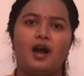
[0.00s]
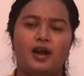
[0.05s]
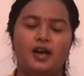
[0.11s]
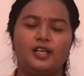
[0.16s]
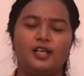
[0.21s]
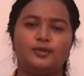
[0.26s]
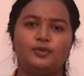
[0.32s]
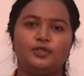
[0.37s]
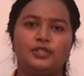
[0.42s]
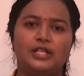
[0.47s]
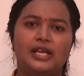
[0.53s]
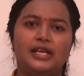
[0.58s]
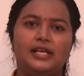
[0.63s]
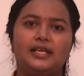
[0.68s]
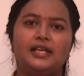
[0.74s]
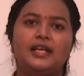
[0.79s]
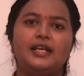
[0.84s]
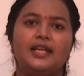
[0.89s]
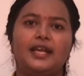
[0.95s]
ஆறு முதல்
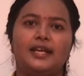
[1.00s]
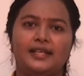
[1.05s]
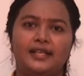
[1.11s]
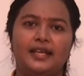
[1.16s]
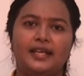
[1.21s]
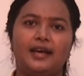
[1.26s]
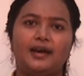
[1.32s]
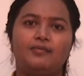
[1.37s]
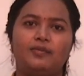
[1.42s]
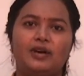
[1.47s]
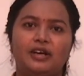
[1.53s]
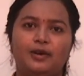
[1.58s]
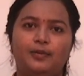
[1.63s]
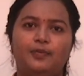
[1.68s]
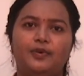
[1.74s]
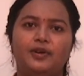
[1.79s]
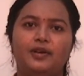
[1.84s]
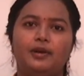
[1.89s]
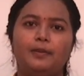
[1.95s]
எட்டாம்
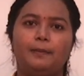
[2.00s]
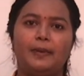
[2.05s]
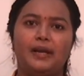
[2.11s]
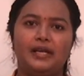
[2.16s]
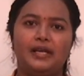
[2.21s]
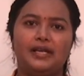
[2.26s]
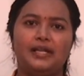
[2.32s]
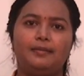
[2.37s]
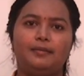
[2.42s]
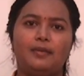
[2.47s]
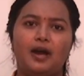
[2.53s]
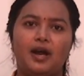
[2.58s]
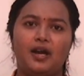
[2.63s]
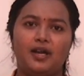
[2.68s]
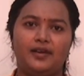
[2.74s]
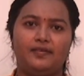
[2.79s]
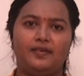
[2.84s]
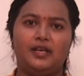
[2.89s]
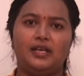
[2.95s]
வகுப்பு பள்ளி
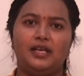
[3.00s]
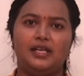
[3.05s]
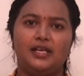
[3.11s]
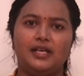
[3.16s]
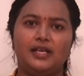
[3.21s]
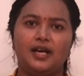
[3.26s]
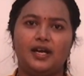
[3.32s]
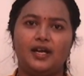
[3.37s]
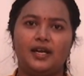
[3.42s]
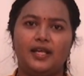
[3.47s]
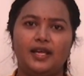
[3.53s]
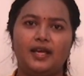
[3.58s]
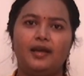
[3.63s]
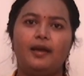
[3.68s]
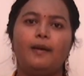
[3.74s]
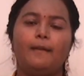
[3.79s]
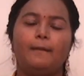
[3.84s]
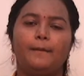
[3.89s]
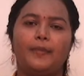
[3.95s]
மாணவர்களுக்கான
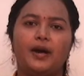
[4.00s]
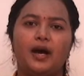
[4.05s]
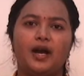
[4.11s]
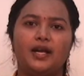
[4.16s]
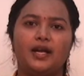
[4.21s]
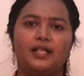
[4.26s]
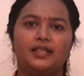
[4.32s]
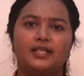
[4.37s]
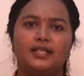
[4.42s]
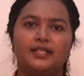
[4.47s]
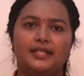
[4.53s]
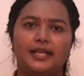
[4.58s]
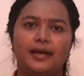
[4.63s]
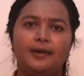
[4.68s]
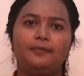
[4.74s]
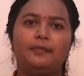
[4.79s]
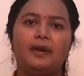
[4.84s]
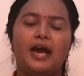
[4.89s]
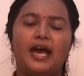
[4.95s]

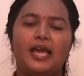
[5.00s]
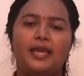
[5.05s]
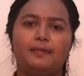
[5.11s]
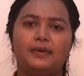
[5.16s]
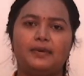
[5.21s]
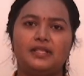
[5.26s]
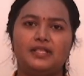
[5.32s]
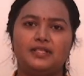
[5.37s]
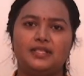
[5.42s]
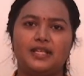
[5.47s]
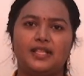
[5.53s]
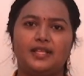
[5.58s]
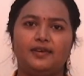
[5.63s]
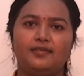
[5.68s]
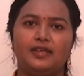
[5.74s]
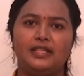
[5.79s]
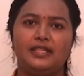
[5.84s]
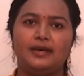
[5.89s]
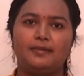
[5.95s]
பாடத்திட்டம் ஐம்பது
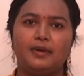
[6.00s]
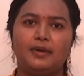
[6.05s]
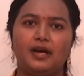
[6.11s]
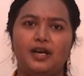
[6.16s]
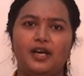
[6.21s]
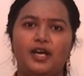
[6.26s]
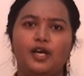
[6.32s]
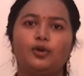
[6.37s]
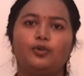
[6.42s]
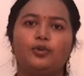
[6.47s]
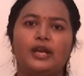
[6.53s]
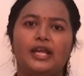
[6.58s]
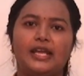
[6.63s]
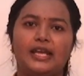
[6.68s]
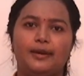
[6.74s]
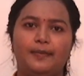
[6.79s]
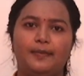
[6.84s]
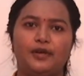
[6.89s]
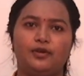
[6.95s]
சதவீதமாக
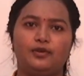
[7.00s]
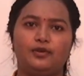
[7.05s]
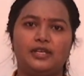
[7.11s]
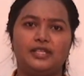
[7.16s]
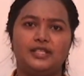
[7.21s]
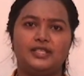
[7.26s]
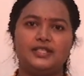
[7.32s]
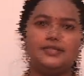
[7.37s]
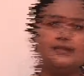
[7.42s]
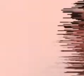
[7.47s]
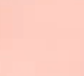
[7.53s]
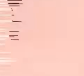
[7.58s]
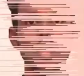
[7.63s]
குறைக்கப்பட்டுள்ளது